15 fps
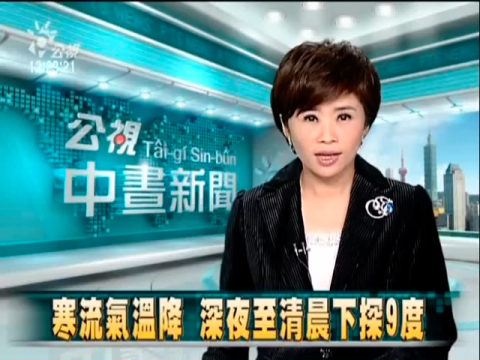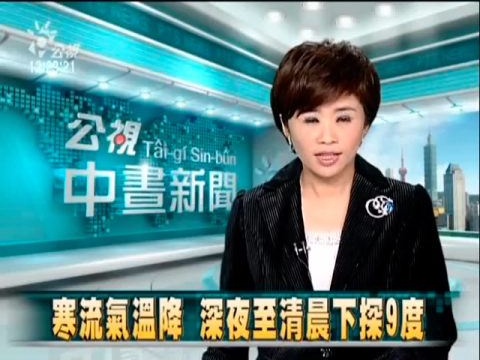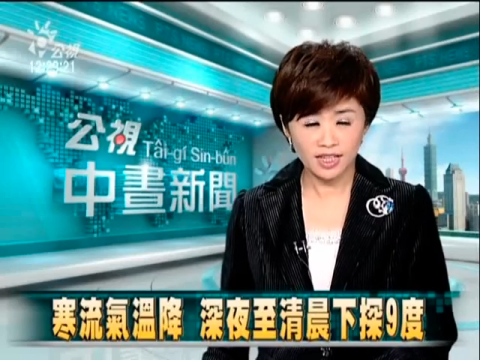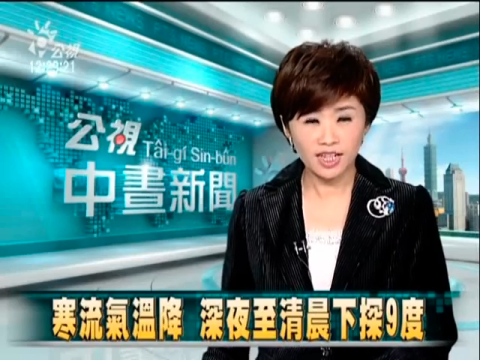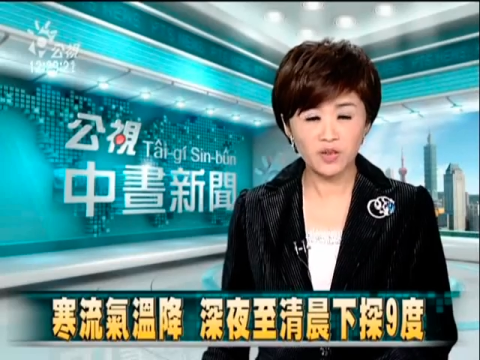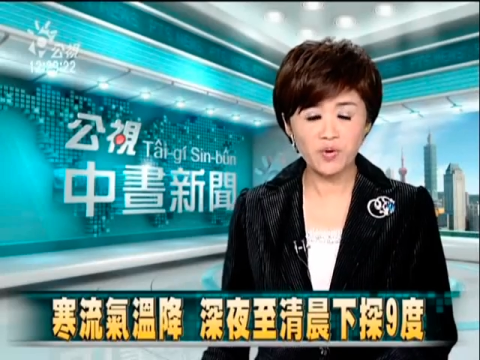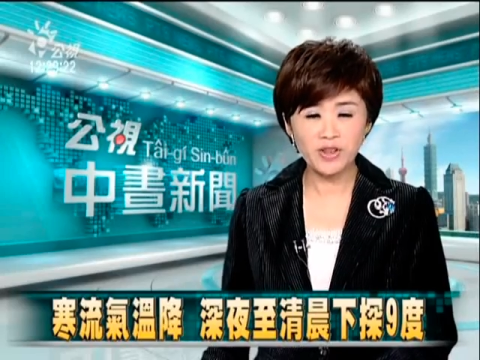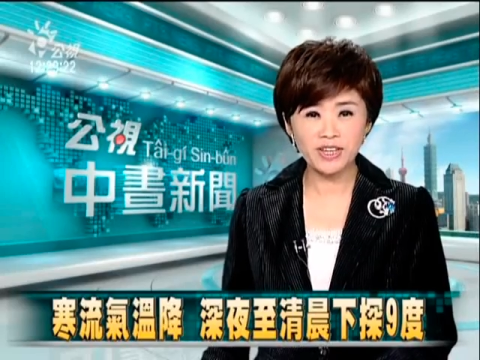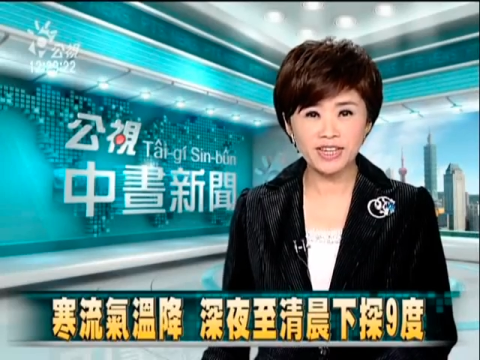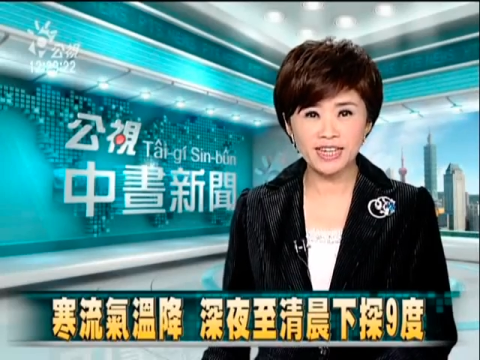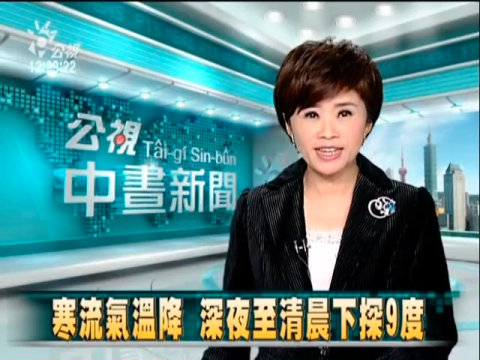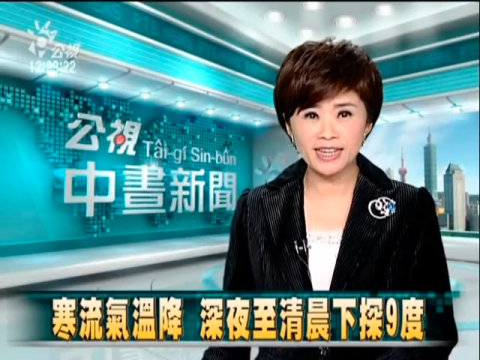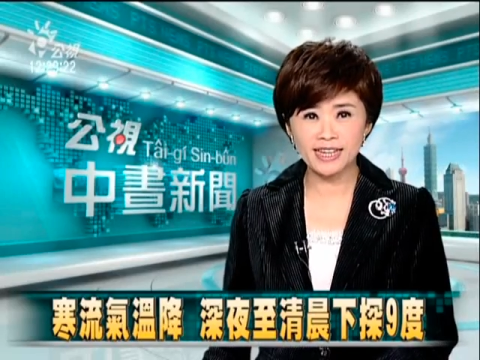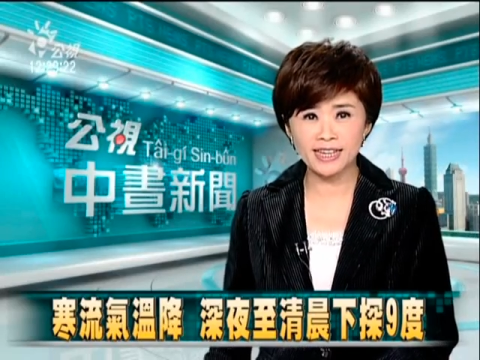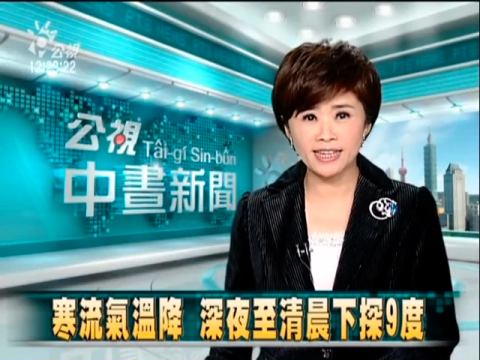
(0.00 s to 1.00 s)
现在看到天
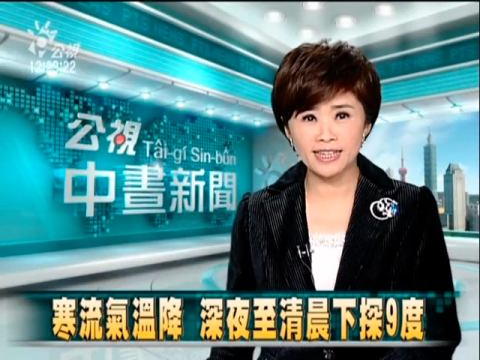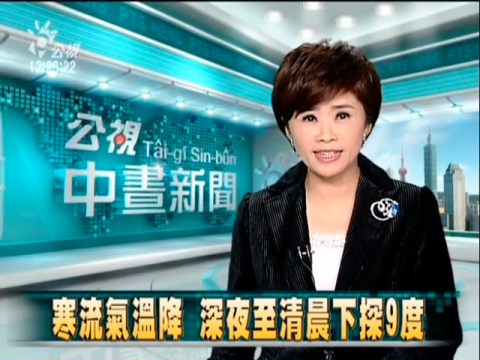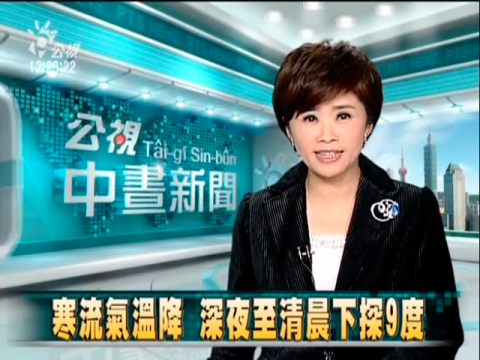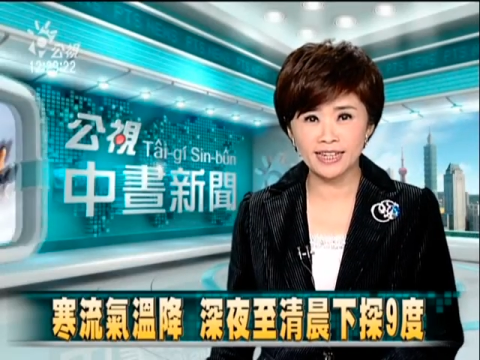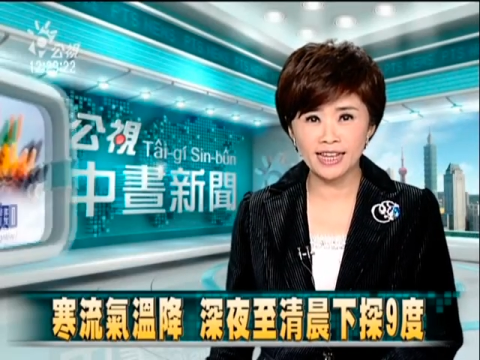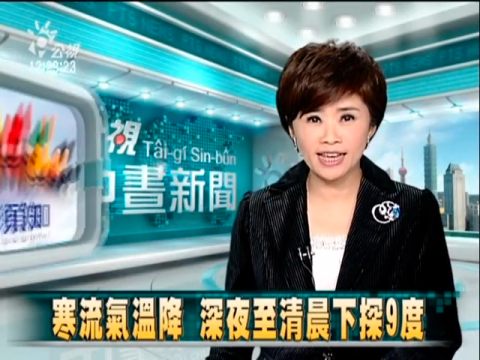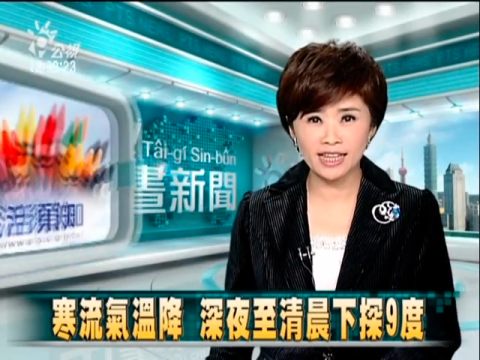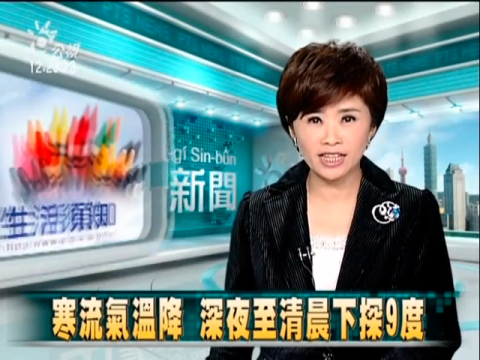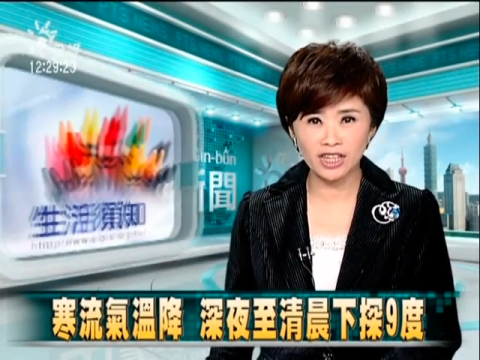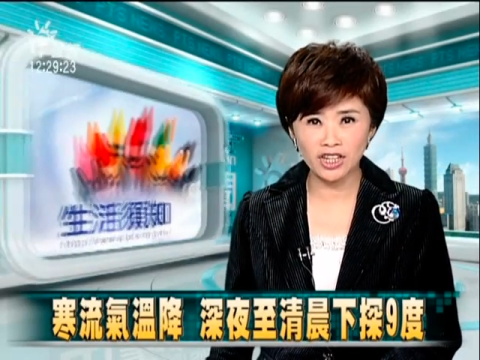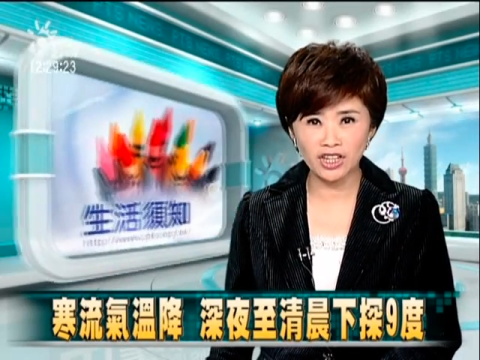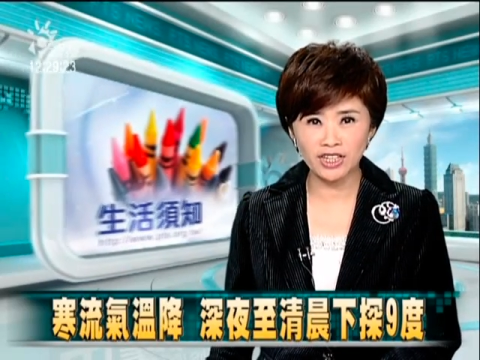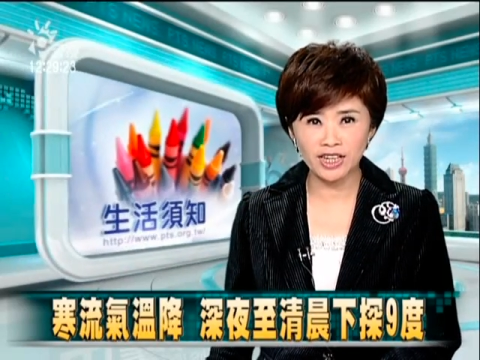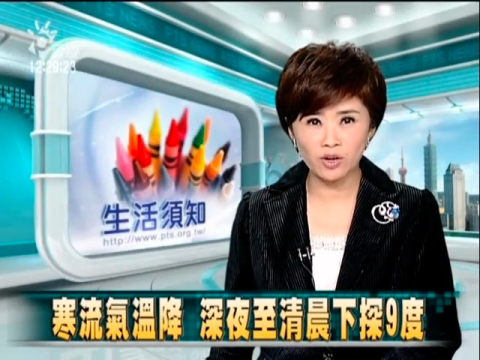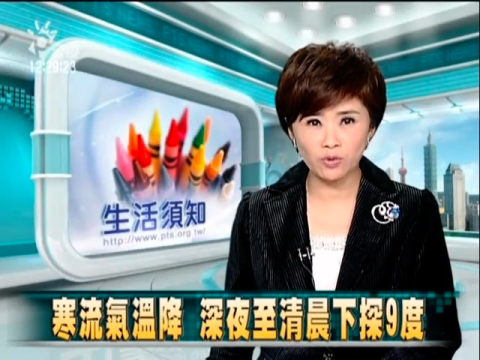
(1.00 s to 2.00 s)
气，现在即啲
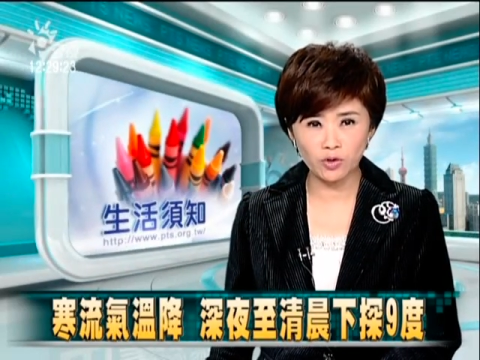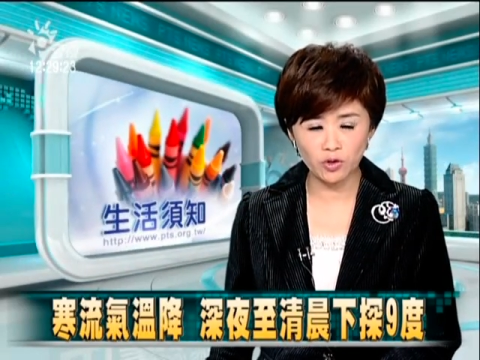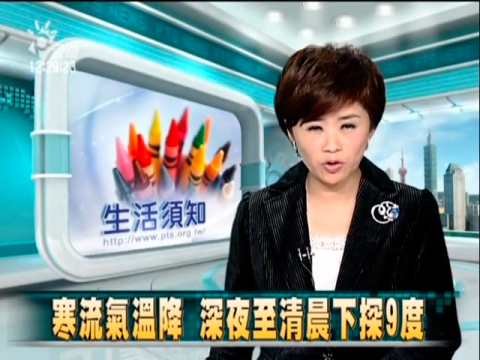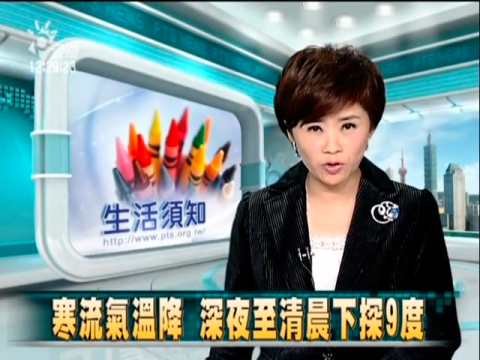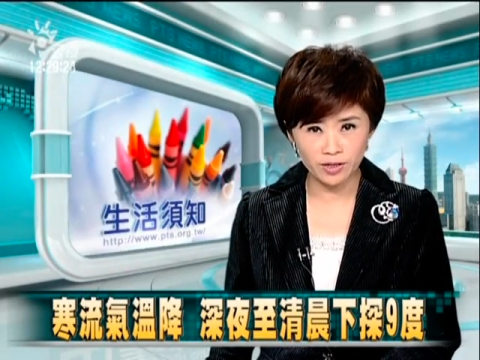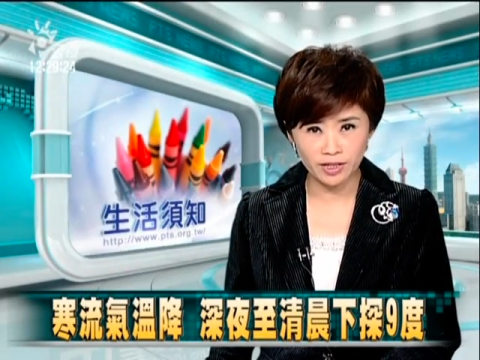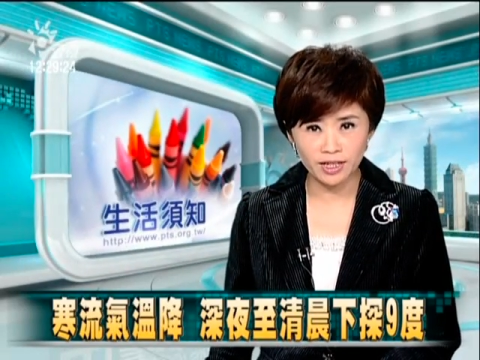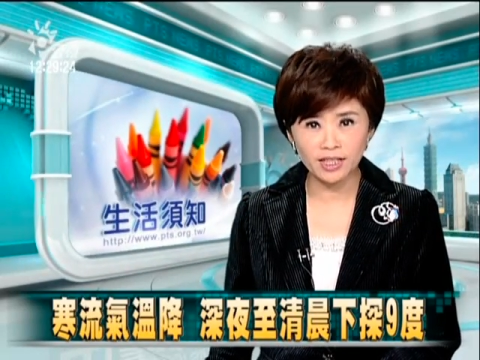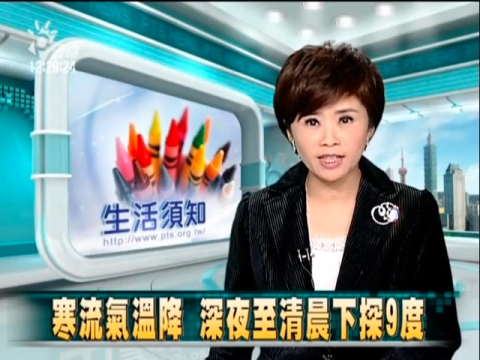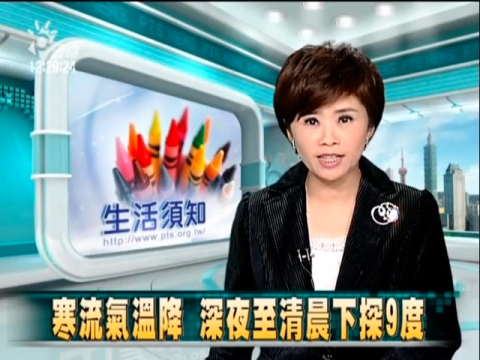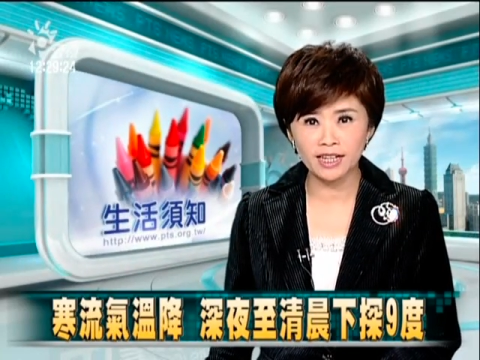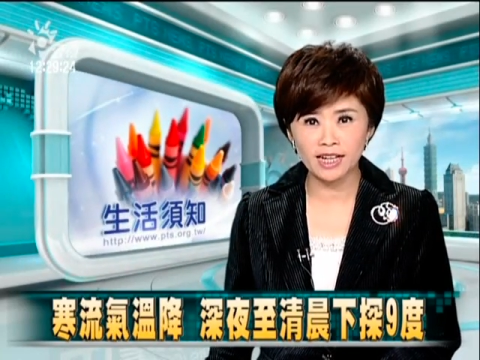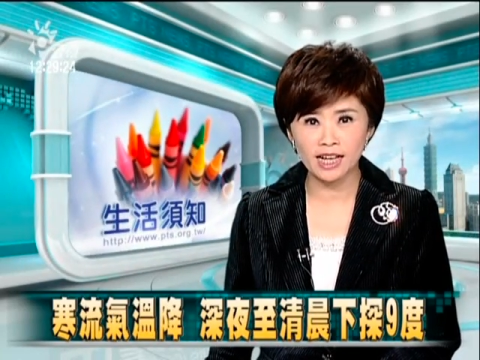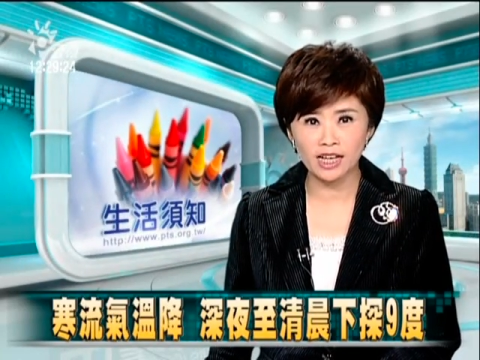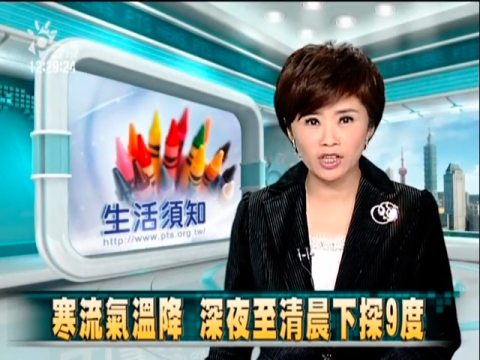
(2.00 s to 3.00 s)
时啊温度是一直在
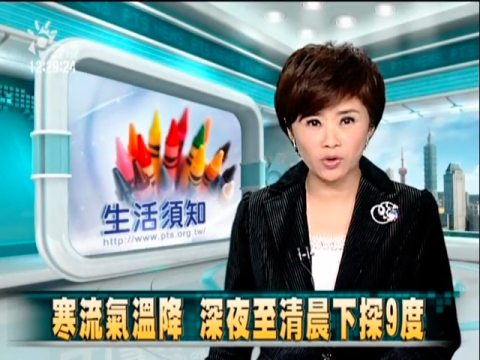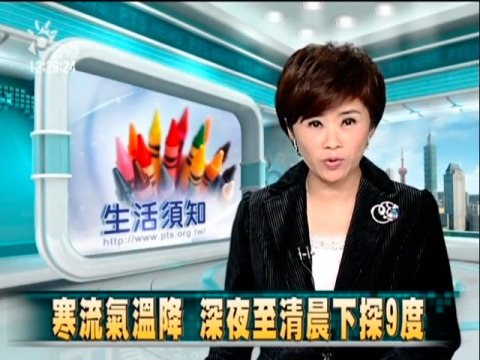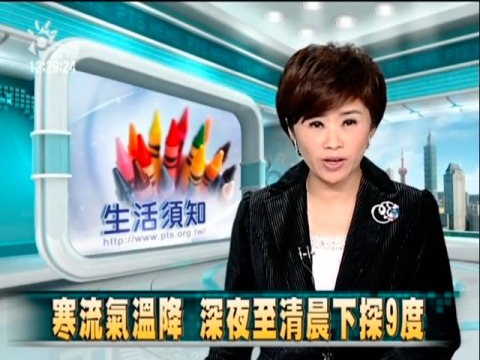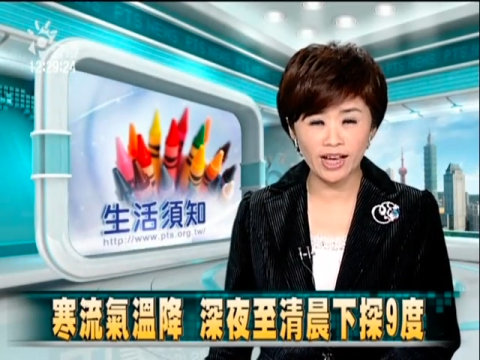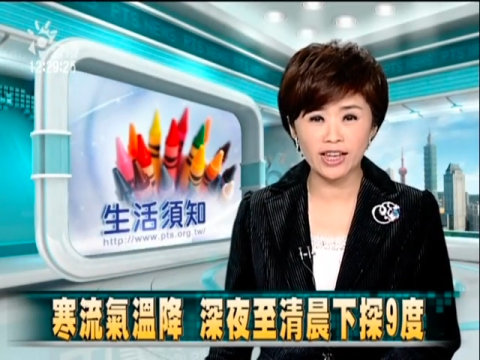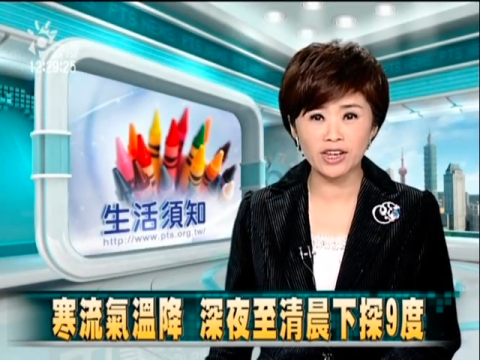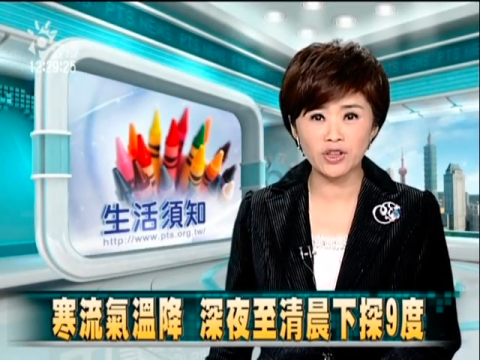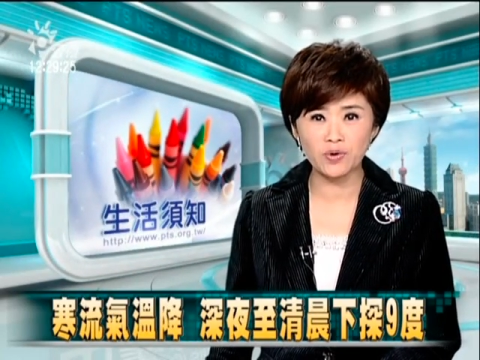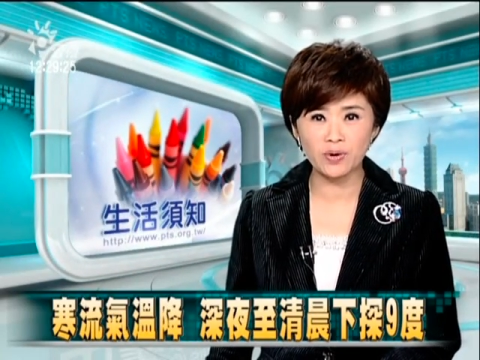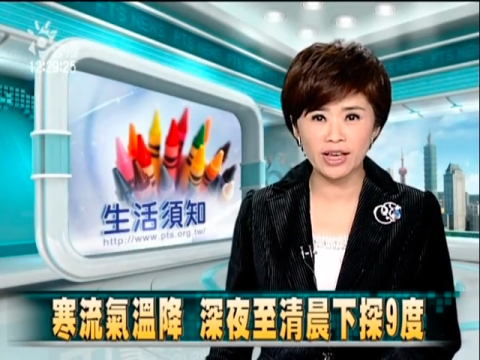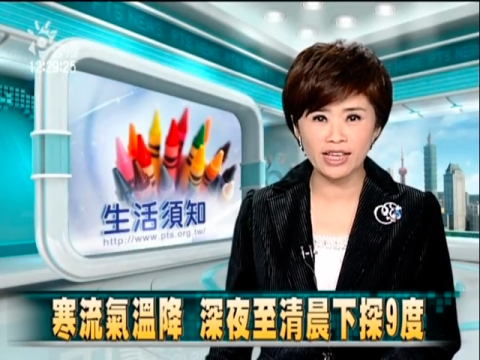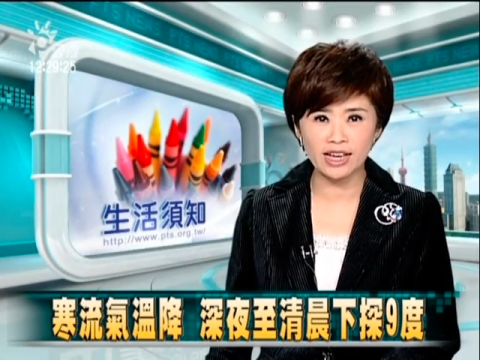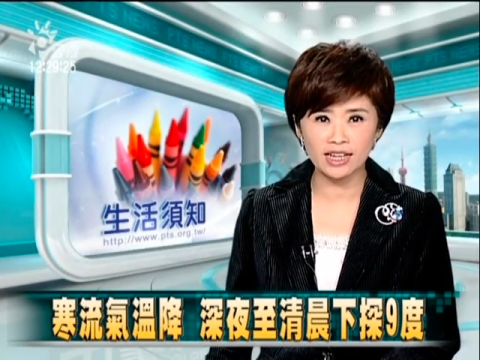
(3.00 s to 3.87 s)
降，因为寒流来啊。